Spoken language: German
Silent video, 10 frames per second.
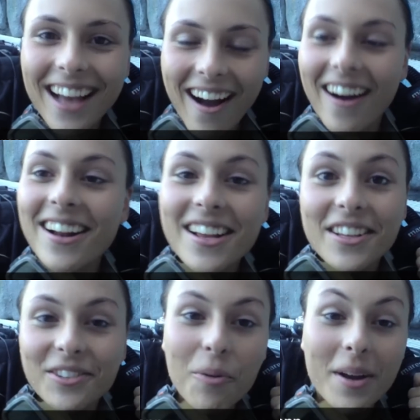Ja,
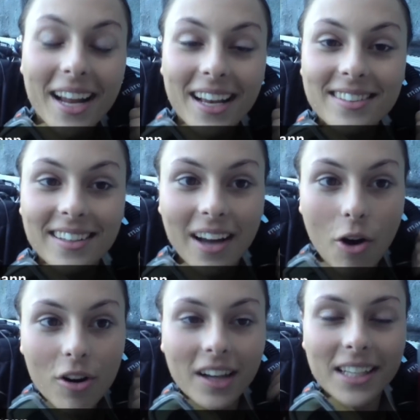so, mein erster
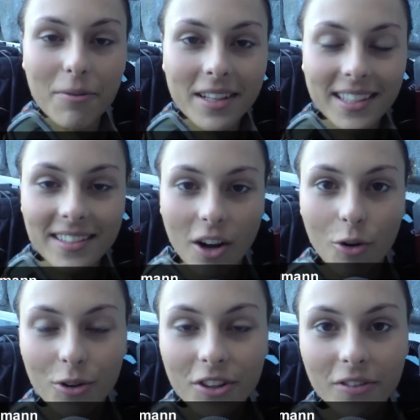Tauchgang haben wir jetzt hinter
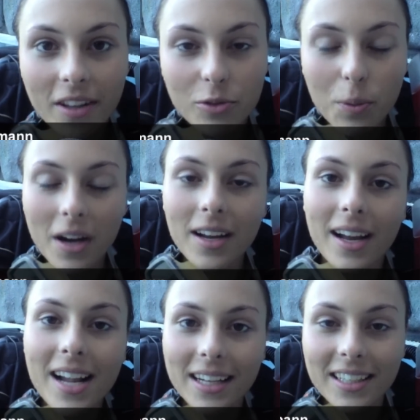uns. War super
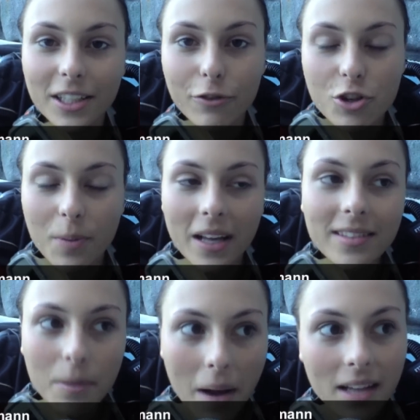geil, hat richtig viel Spaß
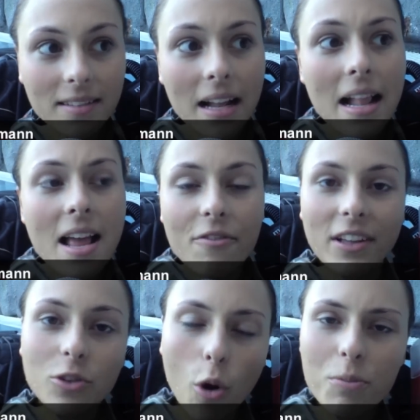gemacht.
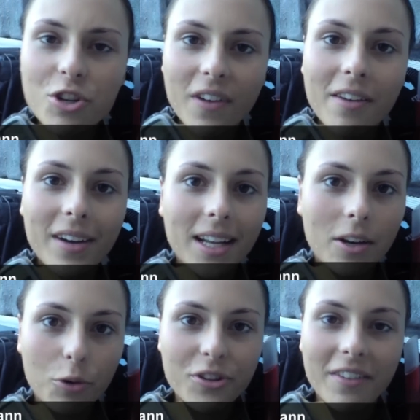Was komisch war, war
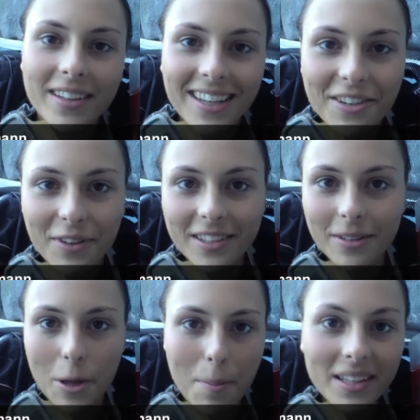dann unter Wasser die
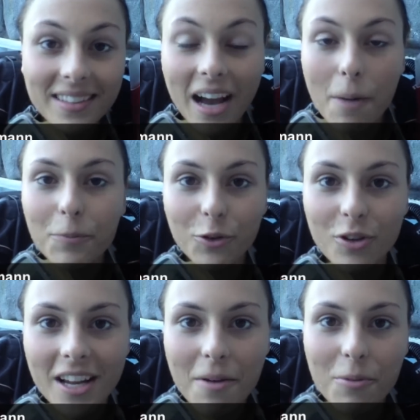äh, Maske
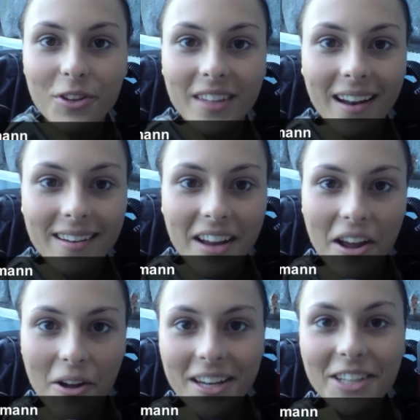abzunehmen und dann
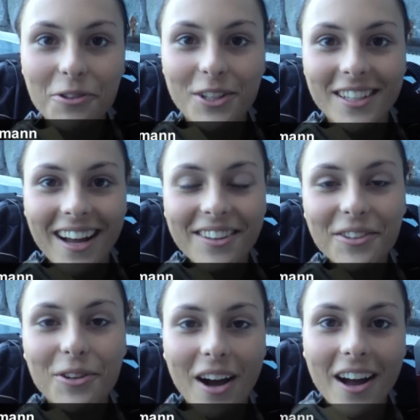äh, nicht durch die Nase
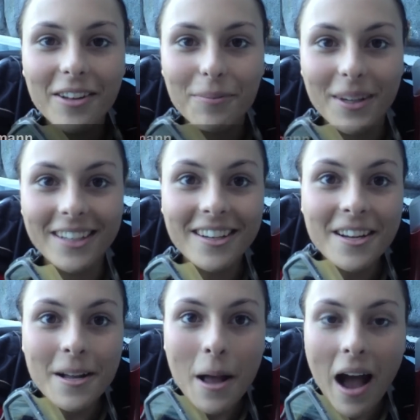zu atmen.
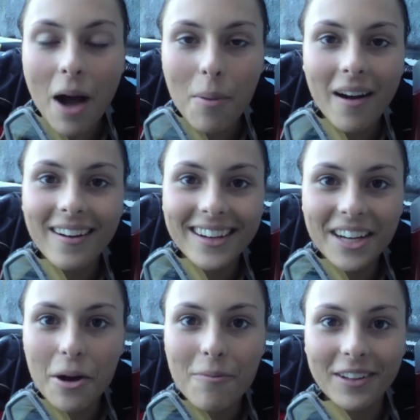
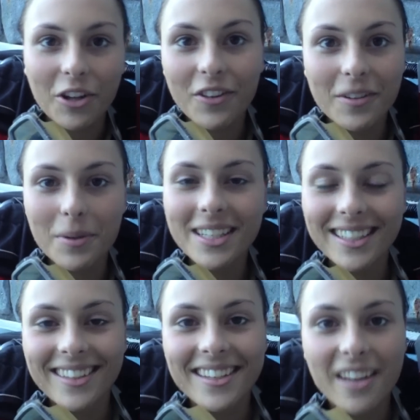Aber äh, war trotzdem eine
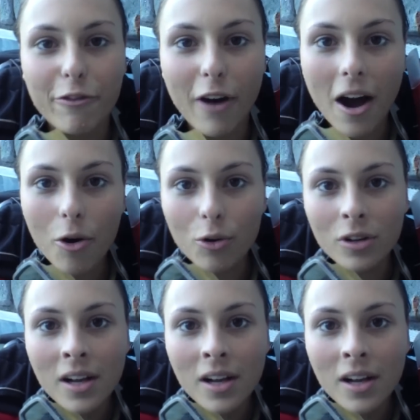interessante Erfahrung.